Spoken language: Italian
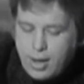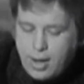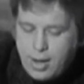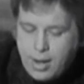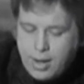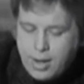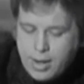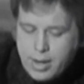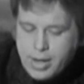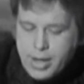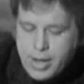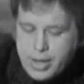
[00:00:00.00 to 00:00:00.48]

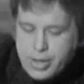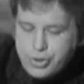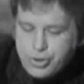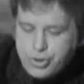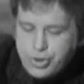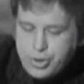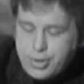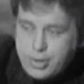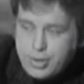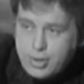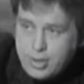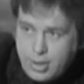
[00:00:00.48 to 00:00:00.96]
La sua
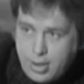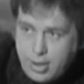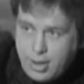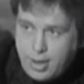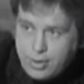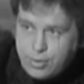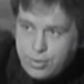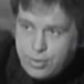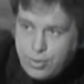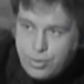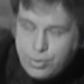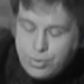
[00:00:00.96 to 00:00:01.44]

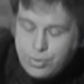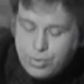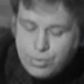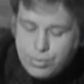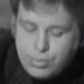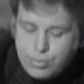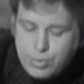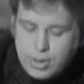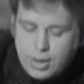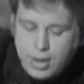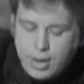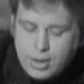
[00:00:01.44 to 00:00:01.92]
testimonianza,
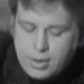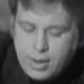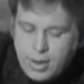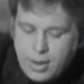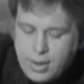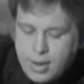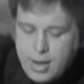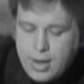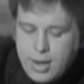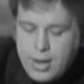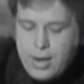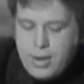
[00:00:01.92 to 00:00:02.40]

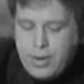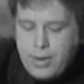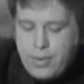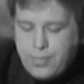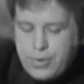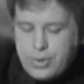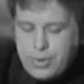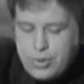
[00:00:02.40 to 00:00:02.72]
la